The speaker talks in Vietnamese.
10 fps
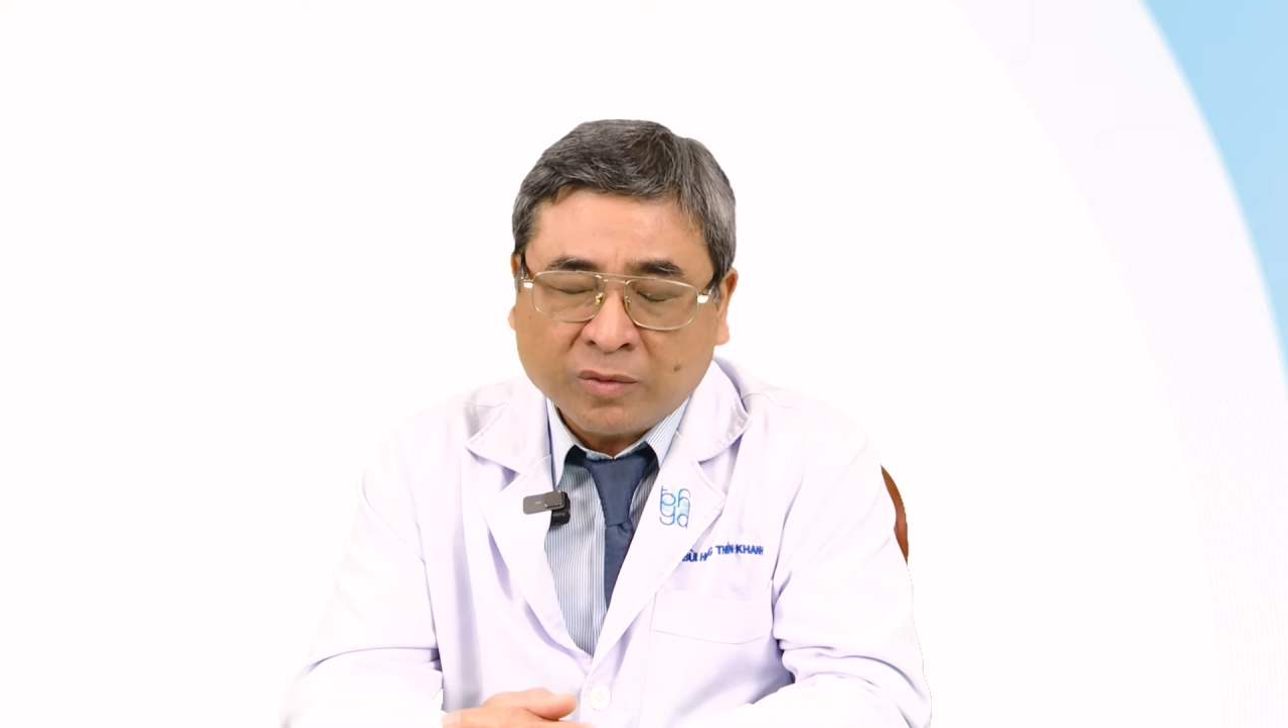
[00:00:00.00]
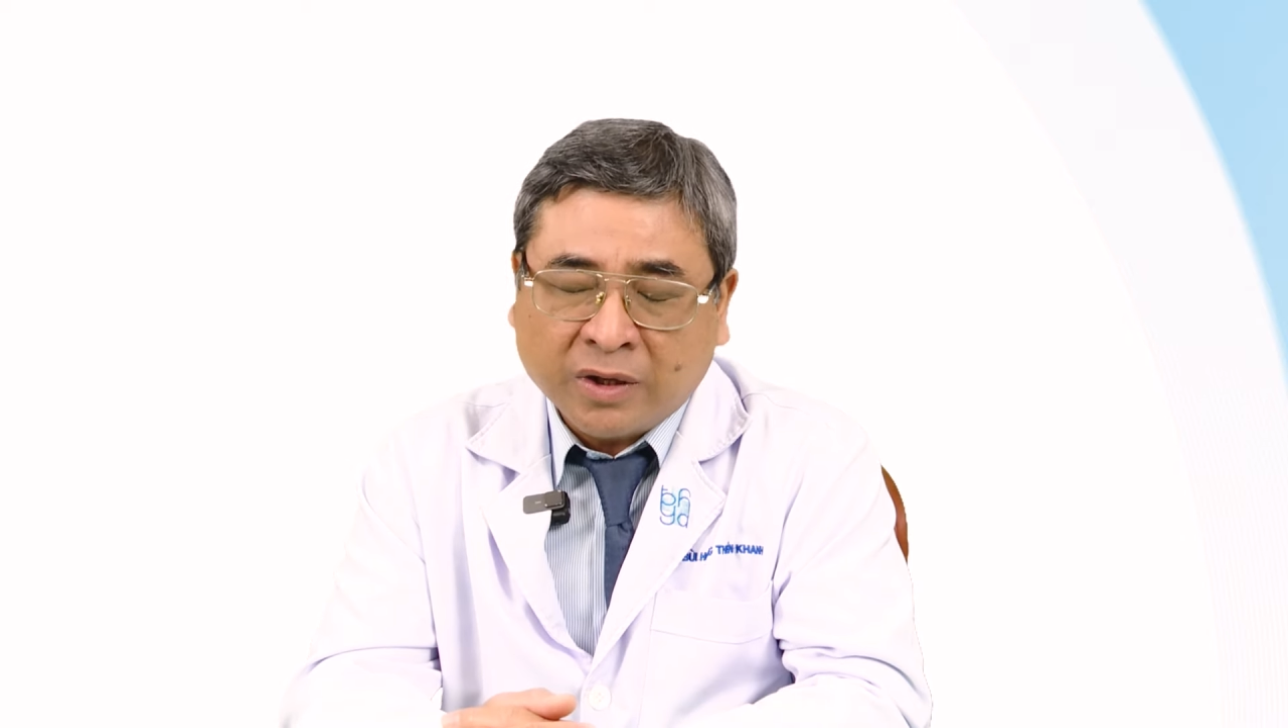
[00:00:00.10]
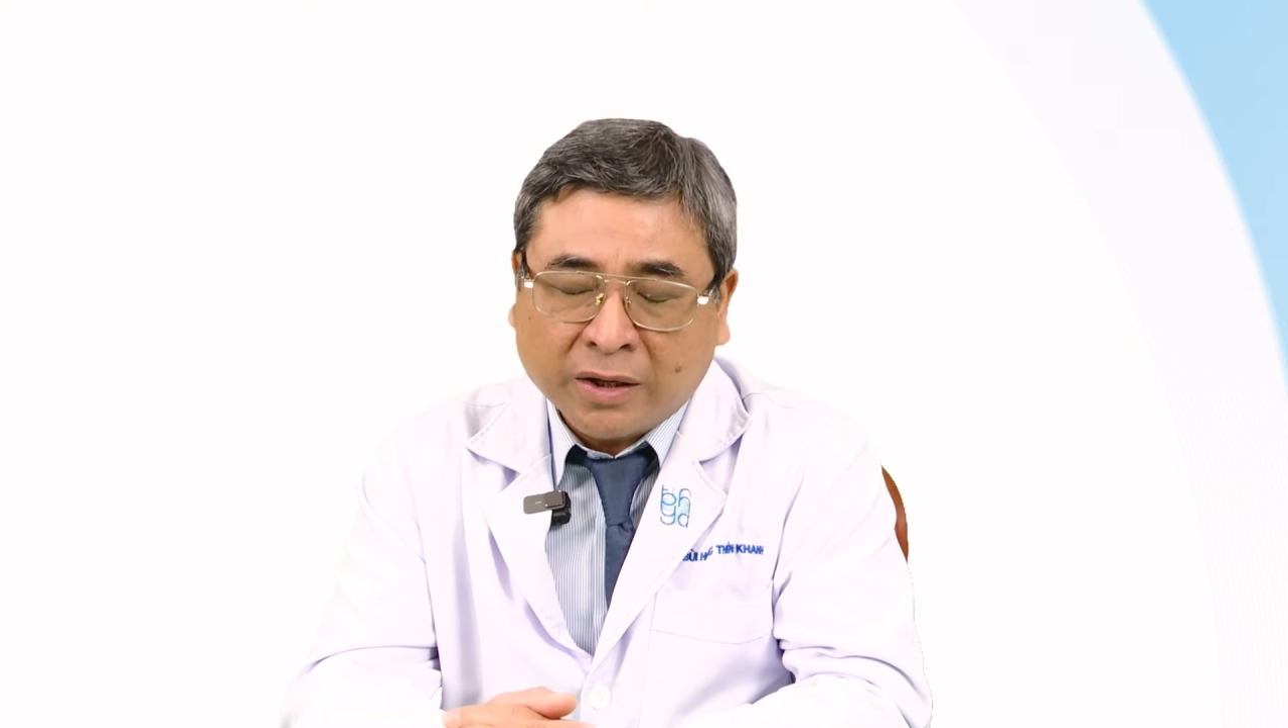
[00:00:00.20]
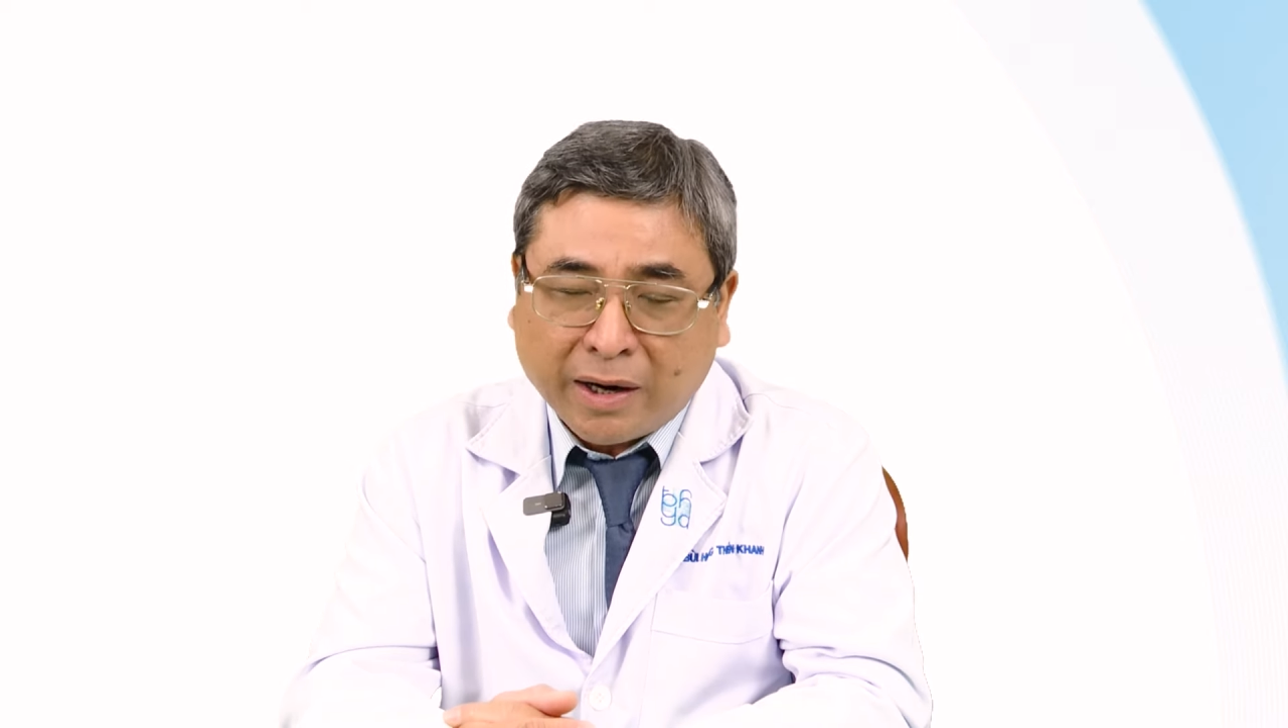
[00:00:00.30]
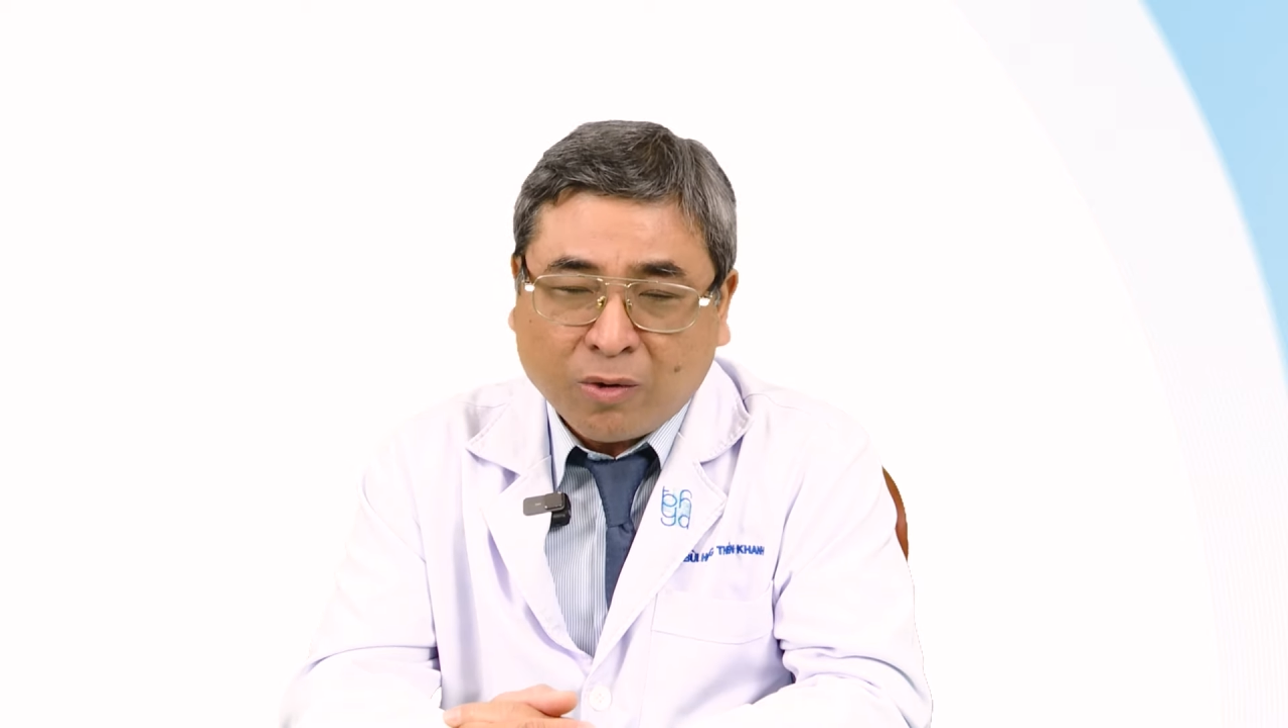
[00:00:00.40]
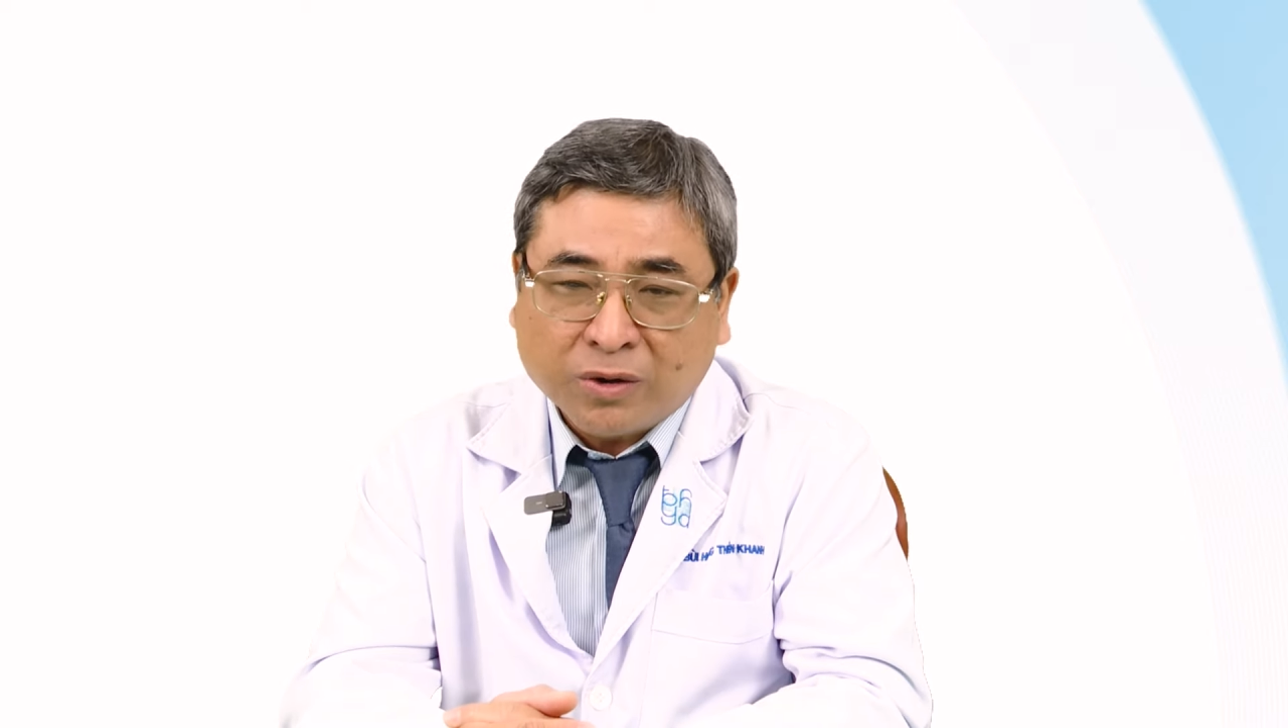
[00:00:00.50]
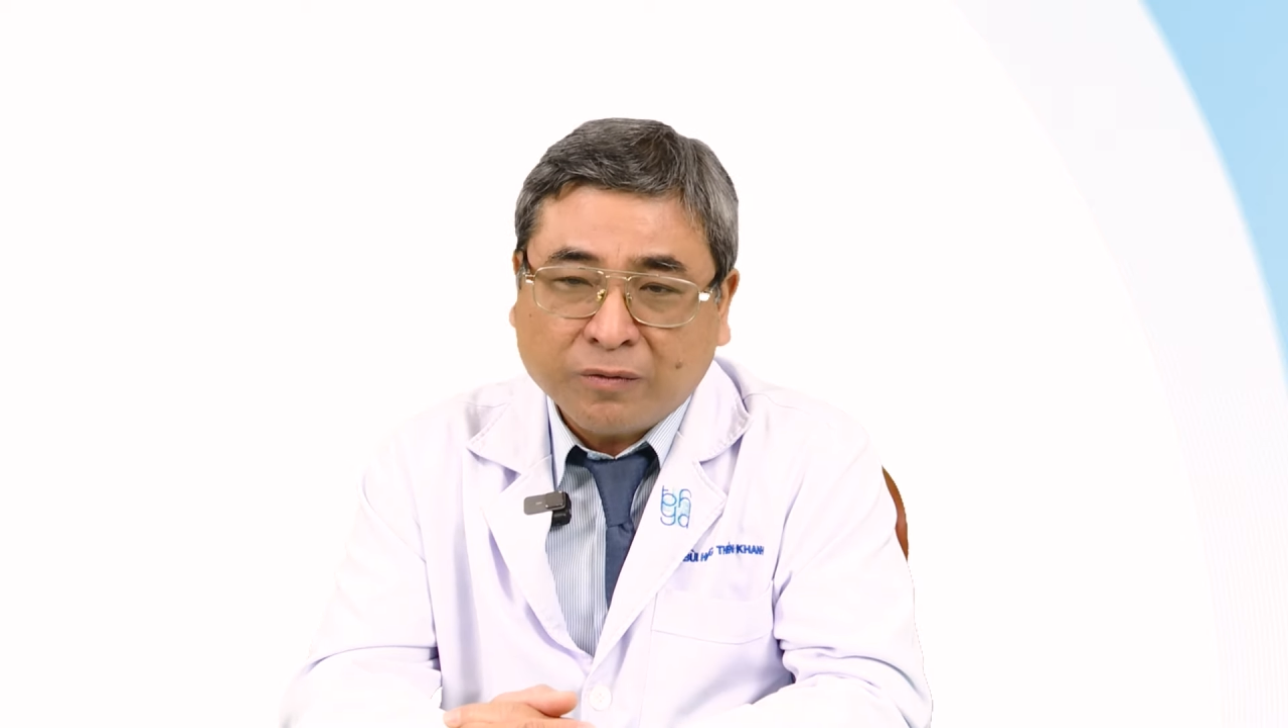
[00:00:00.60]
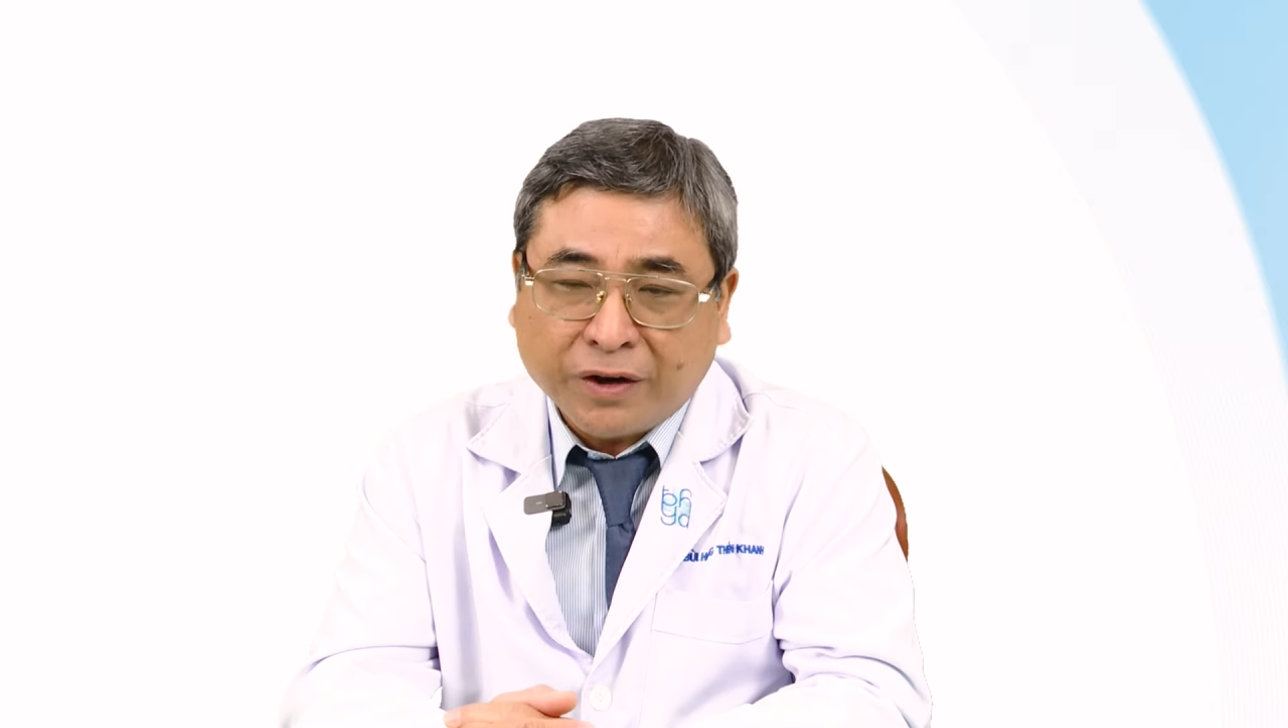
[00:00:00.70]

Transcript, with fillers: dẫn đầu trong